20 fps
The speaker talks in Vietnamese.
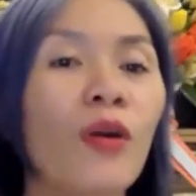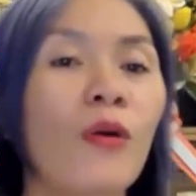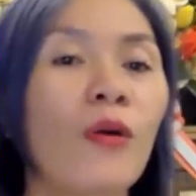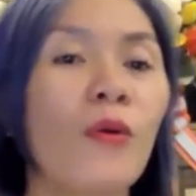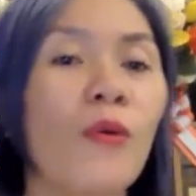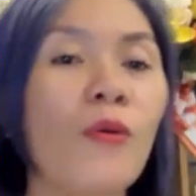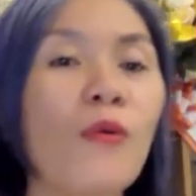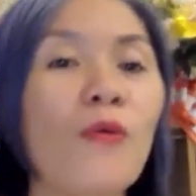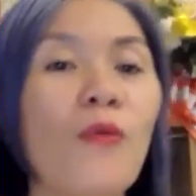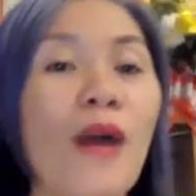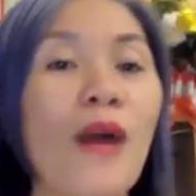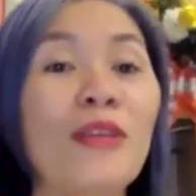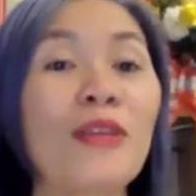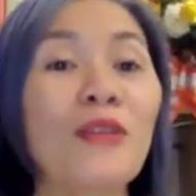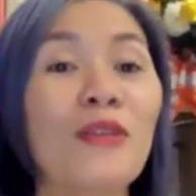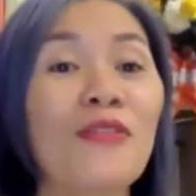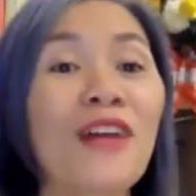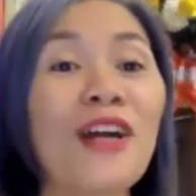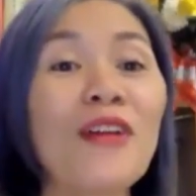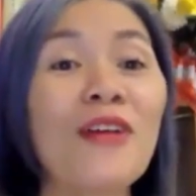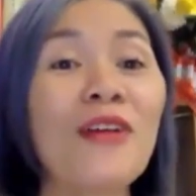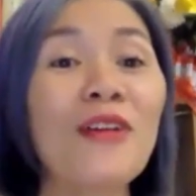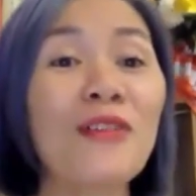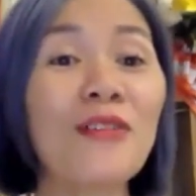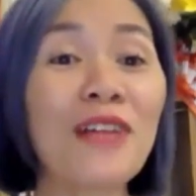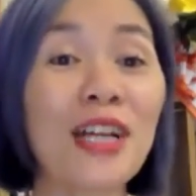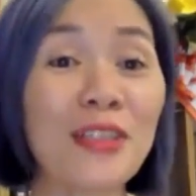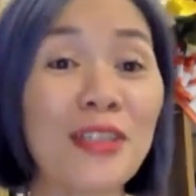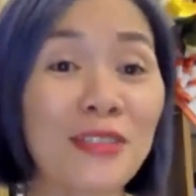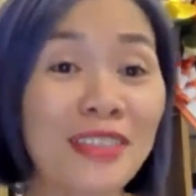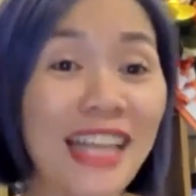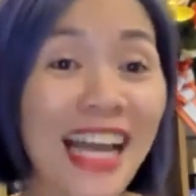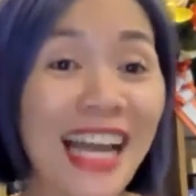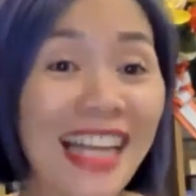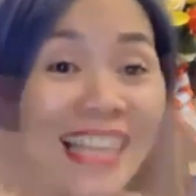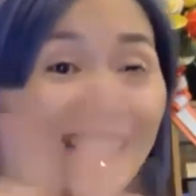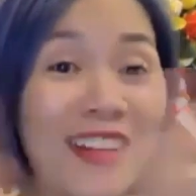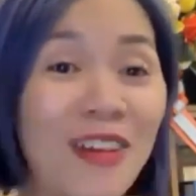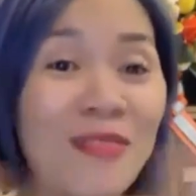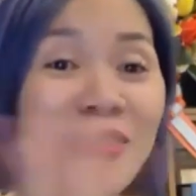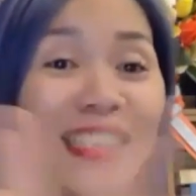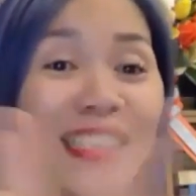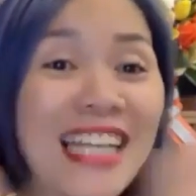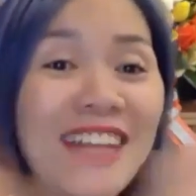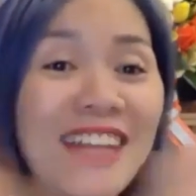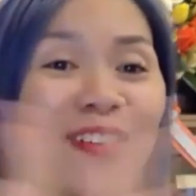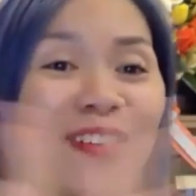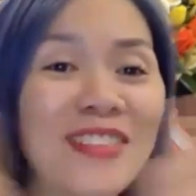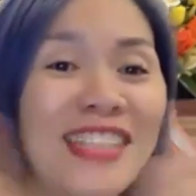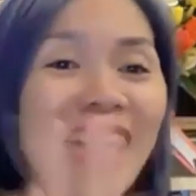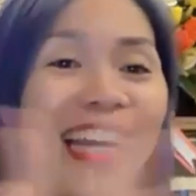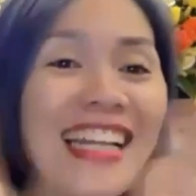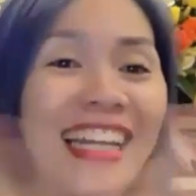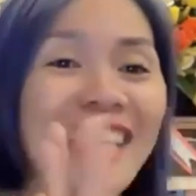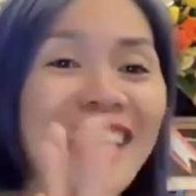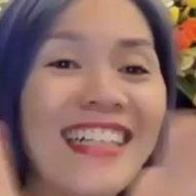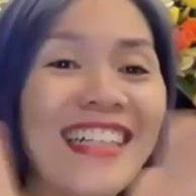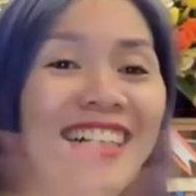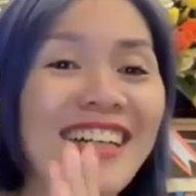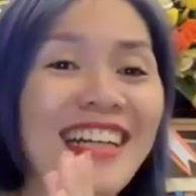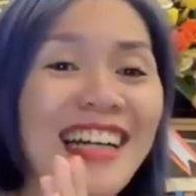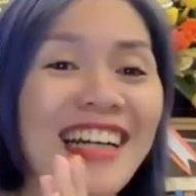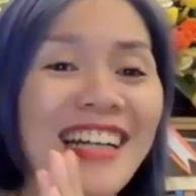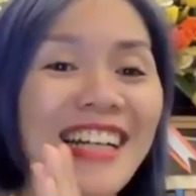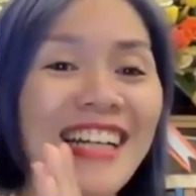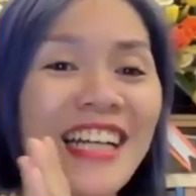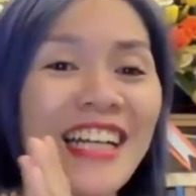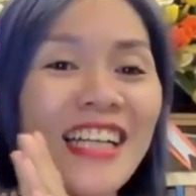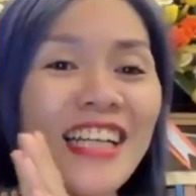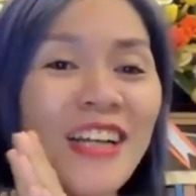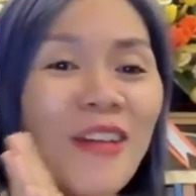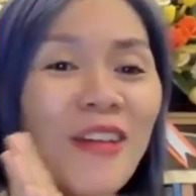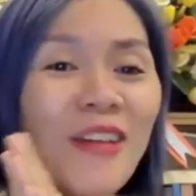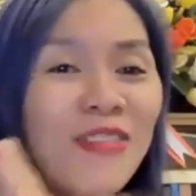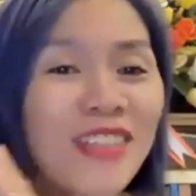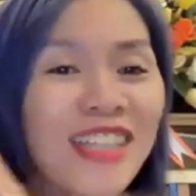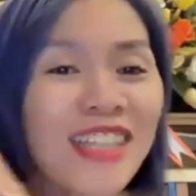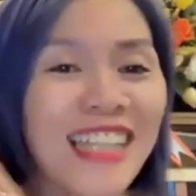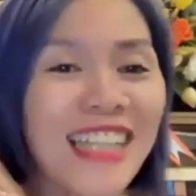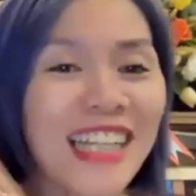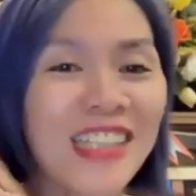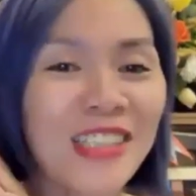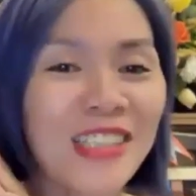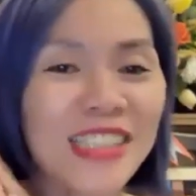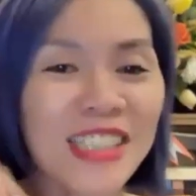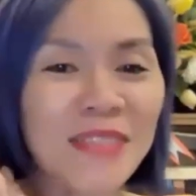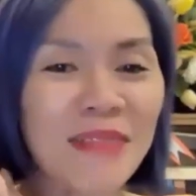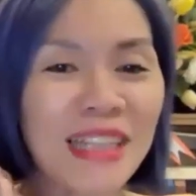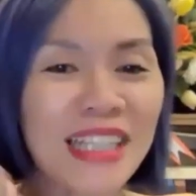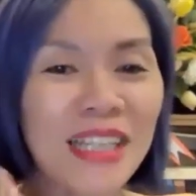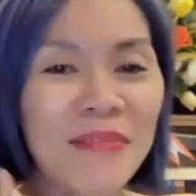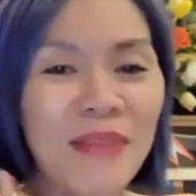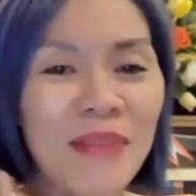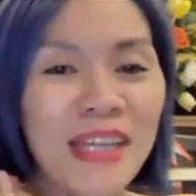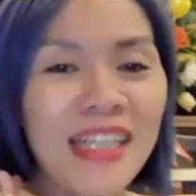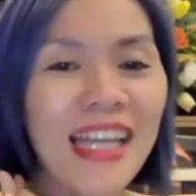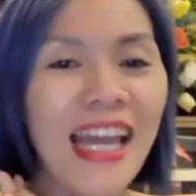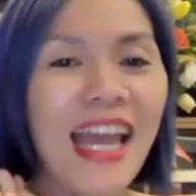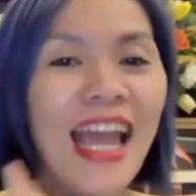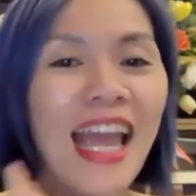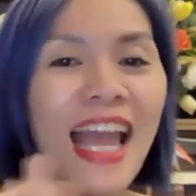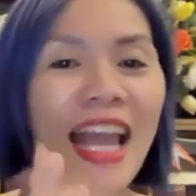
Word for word: U quá tuyệt vời luôn đúng không ạ? Chúng ta hãy nộp trăm vào tay để hưởng ứng cái công thức này cho chính bản thân mình này.